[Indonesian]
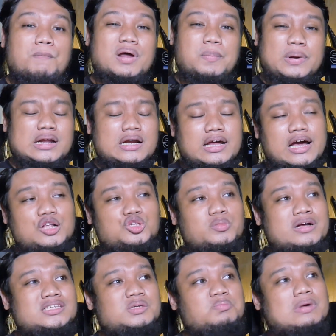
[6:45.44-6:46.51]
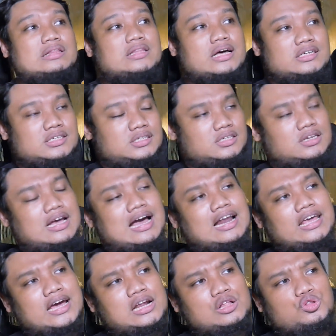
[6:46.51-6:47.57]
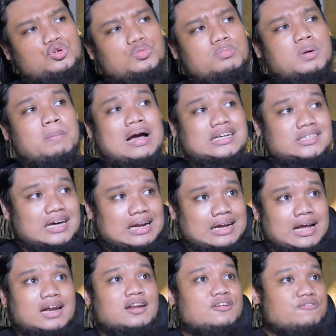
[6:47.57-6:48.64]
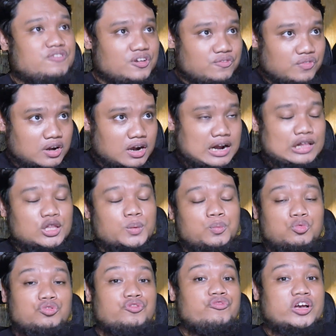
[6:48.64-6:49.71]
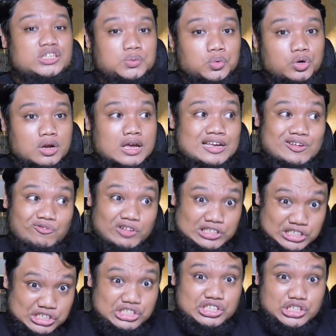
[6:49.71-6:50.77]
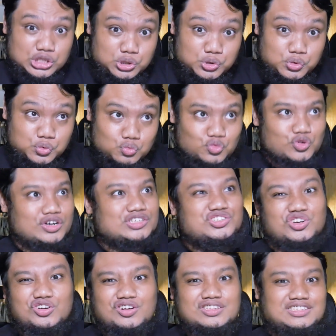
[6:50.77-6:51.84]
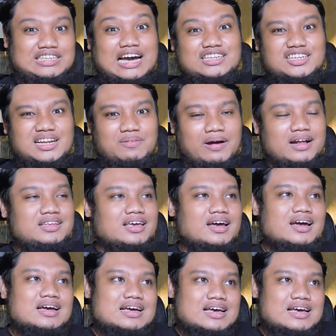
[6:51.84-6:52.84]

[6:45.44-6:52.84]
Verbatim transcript: Berbeda dengan cuma sebatas kalian untuk memasarkan di Fiverr ataupun Facebook, which is itu bosok jaksel banget ya.